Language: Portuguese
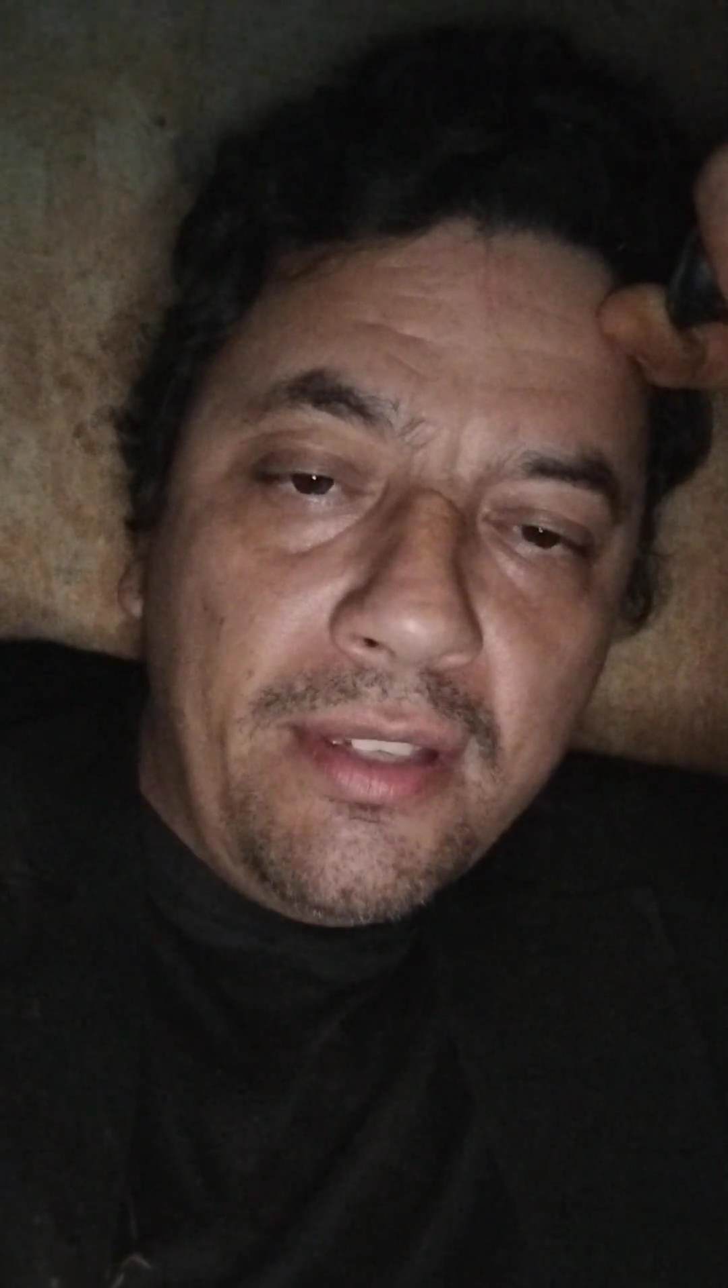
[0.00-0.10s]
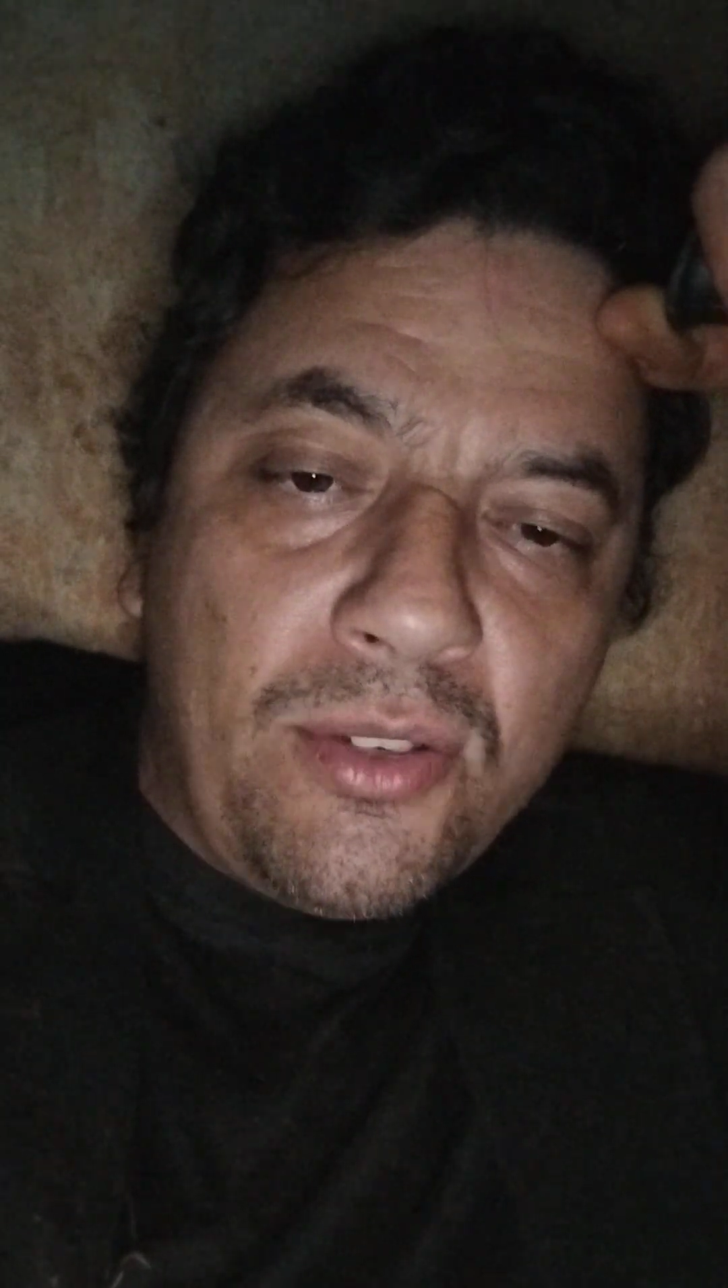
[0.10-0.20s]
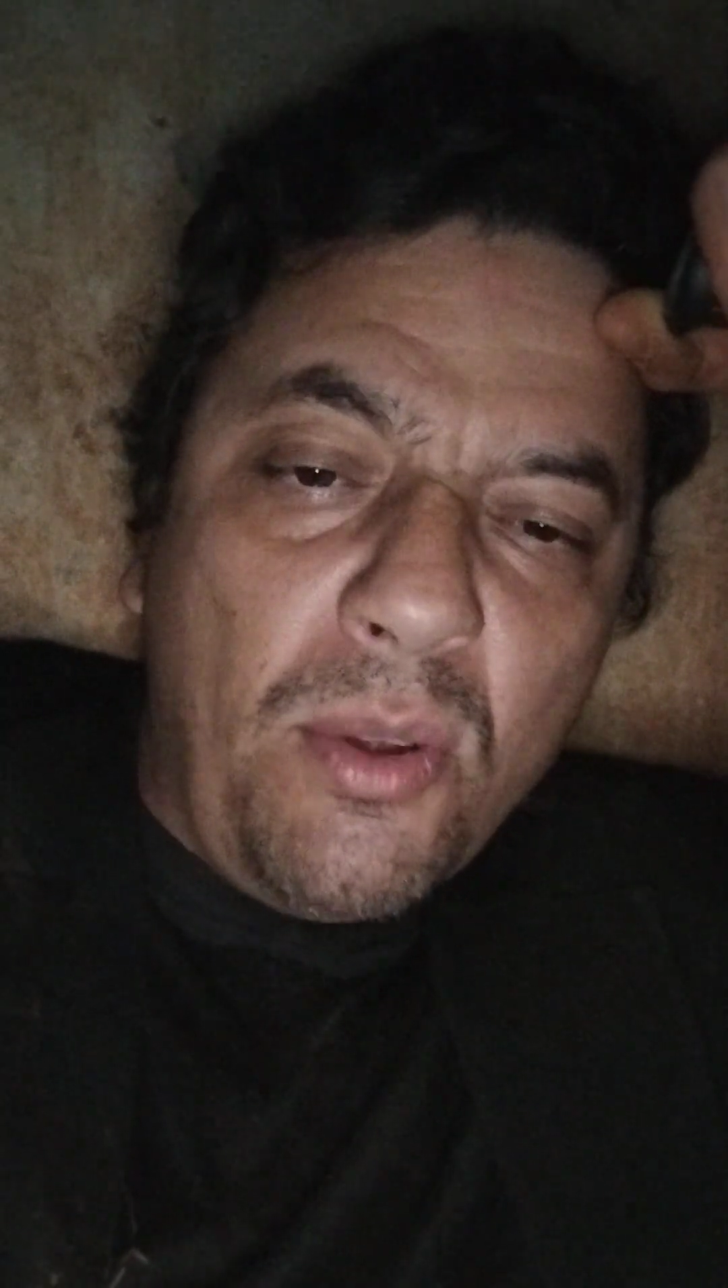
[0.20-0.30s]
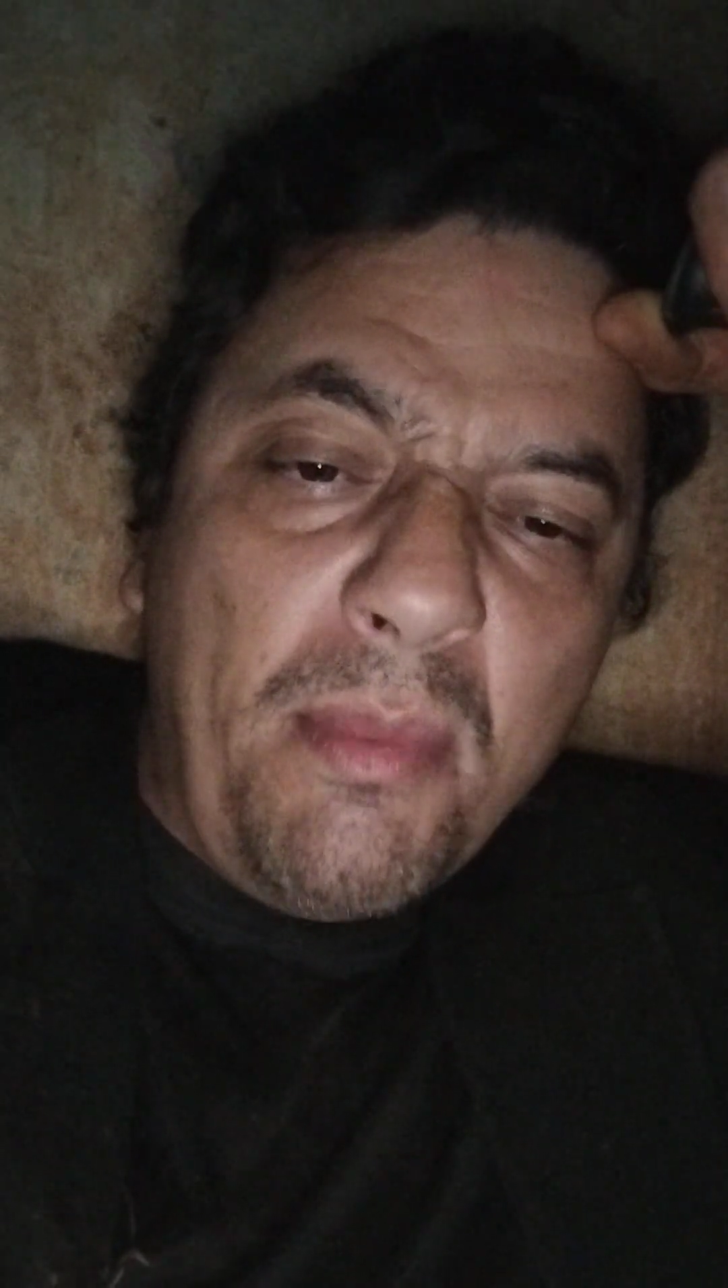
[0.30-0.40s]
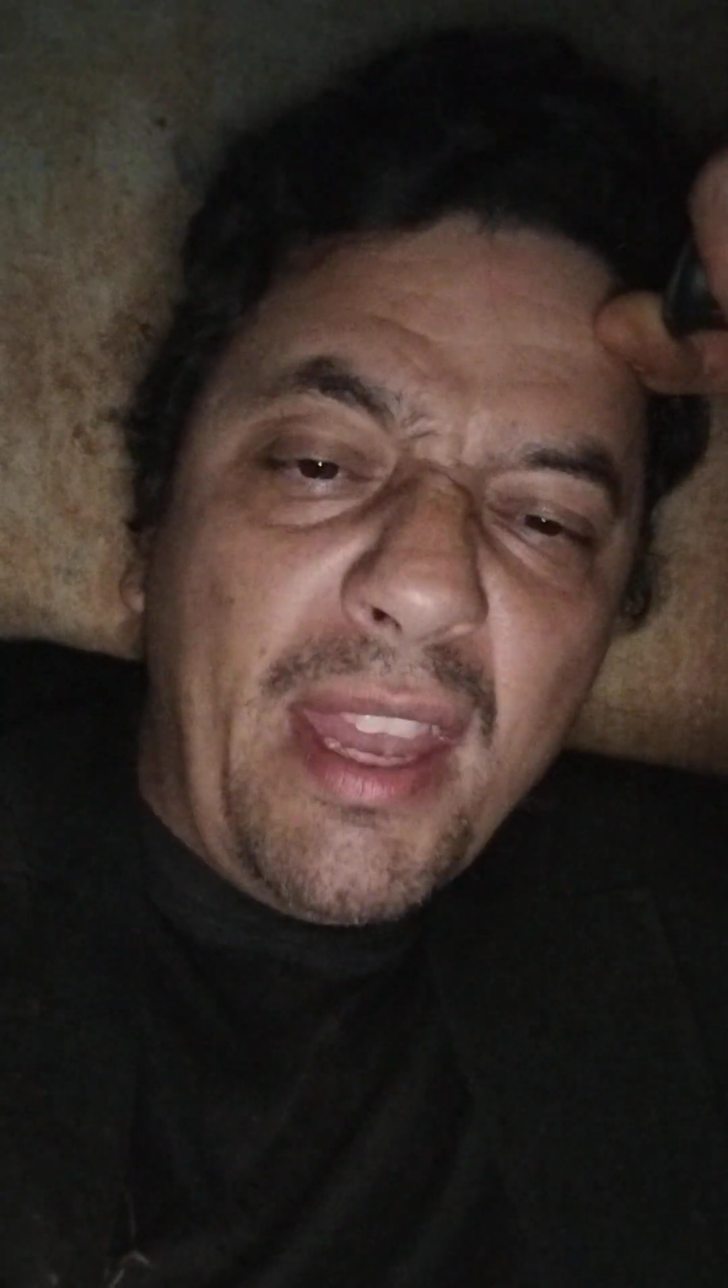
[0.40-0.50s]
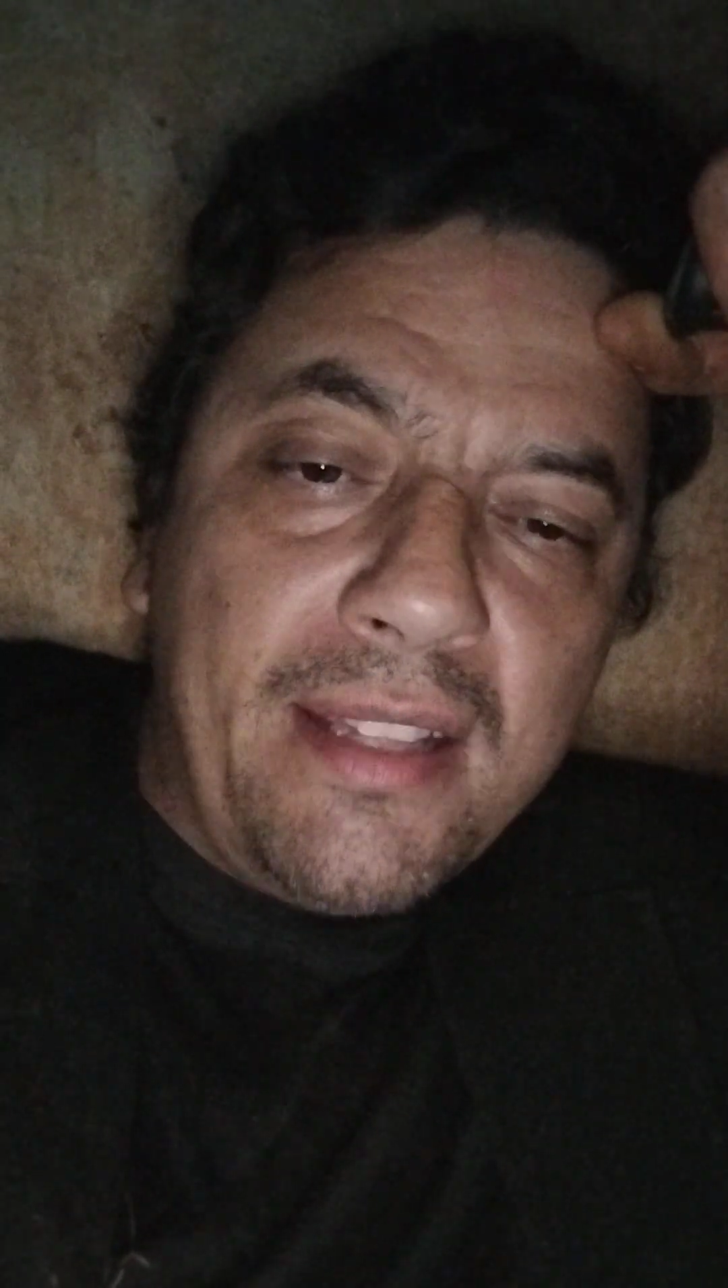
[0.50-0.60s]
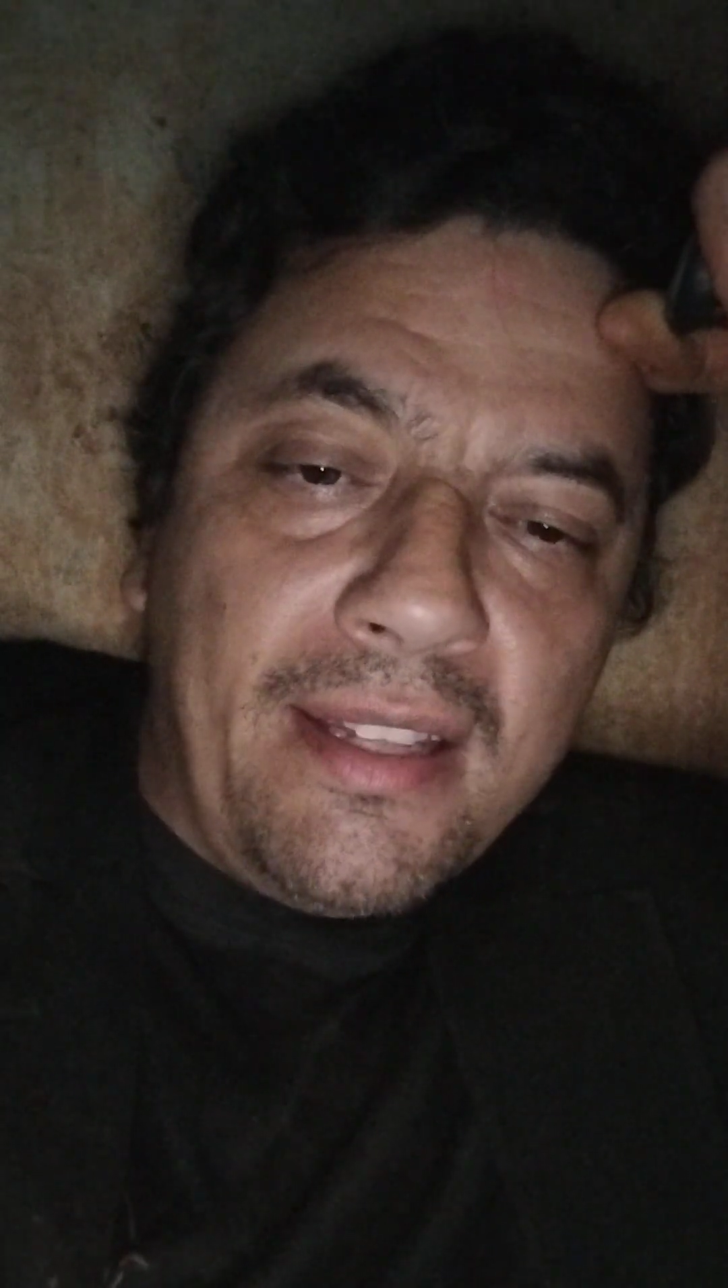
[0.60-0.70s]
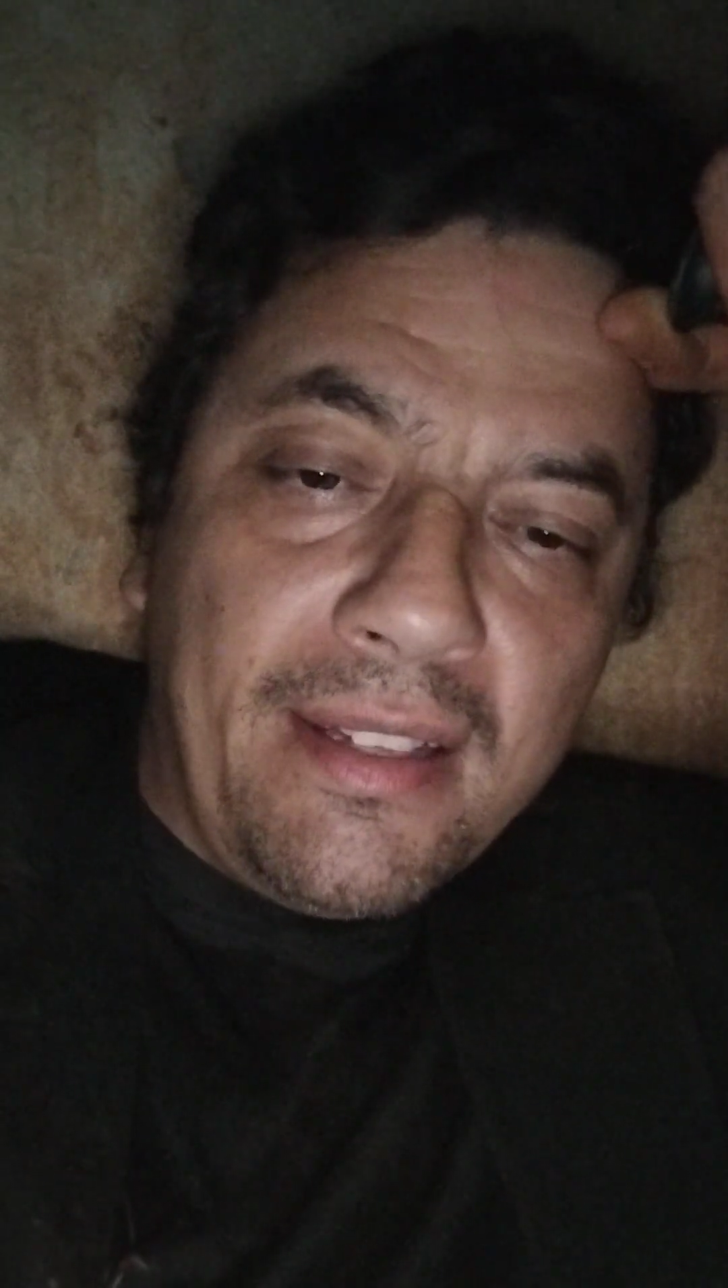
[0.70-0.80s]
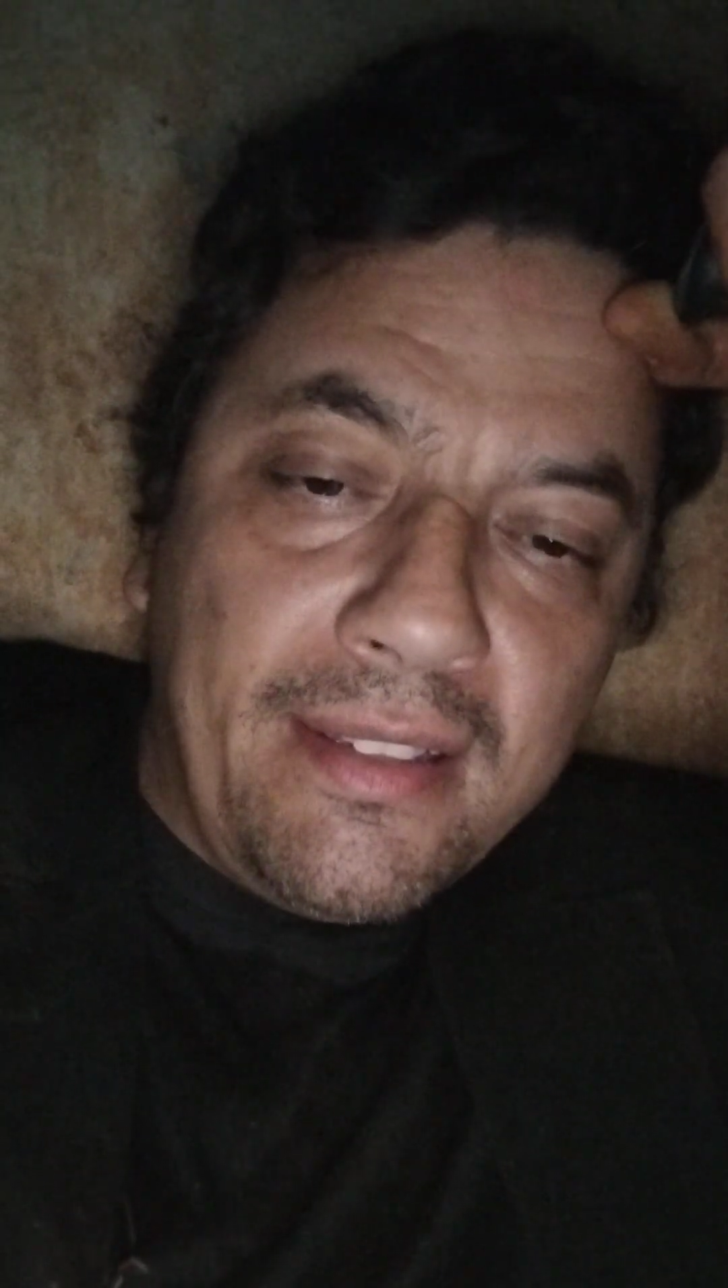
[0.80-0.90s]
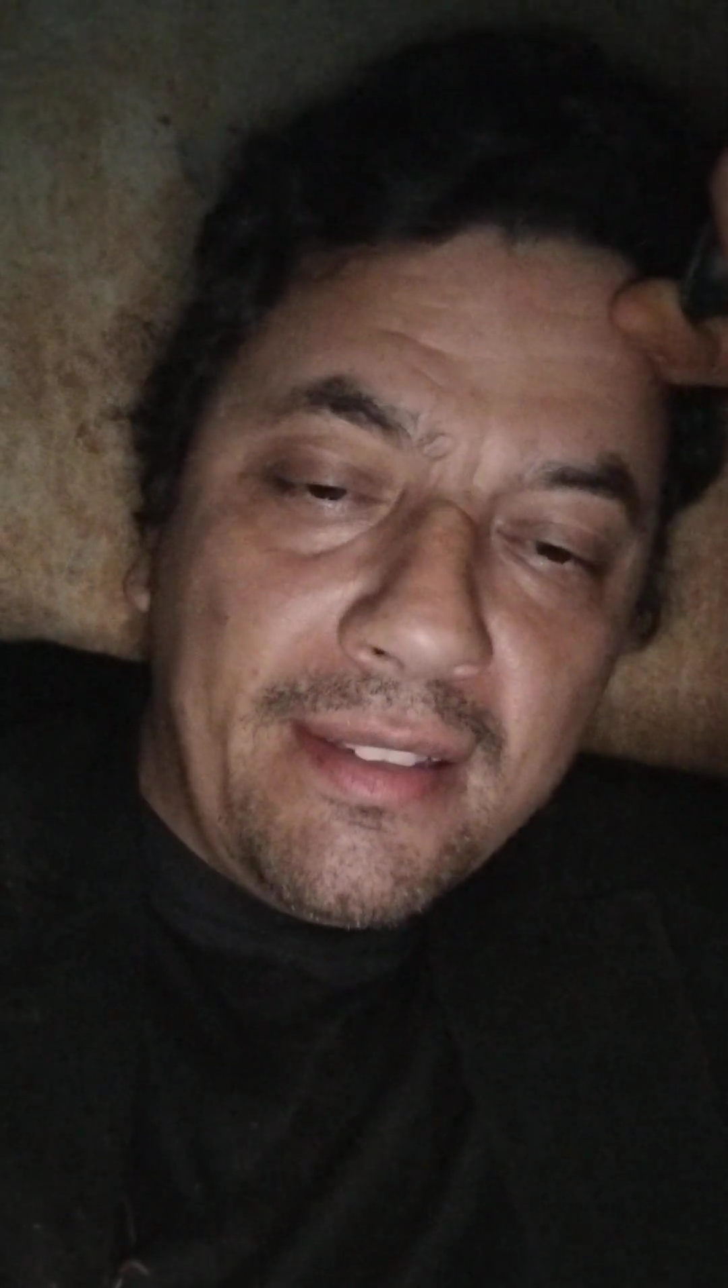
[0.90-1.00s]

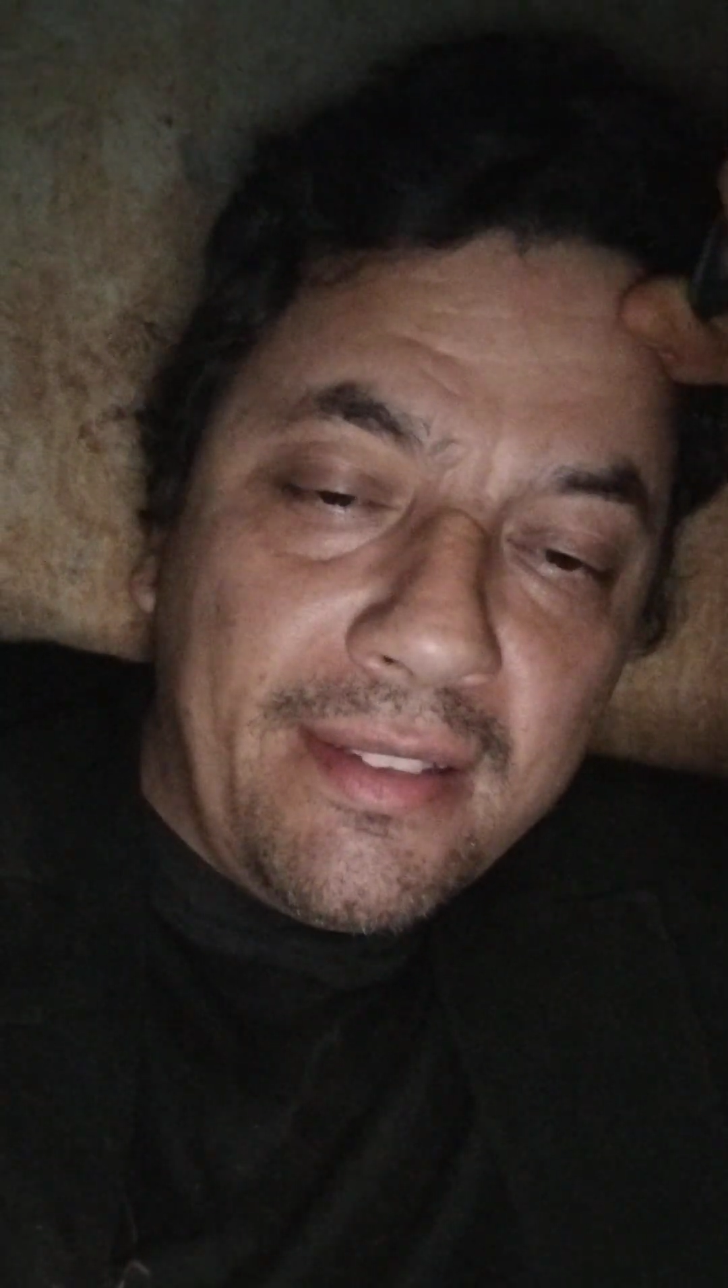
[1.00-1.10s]
descomenta,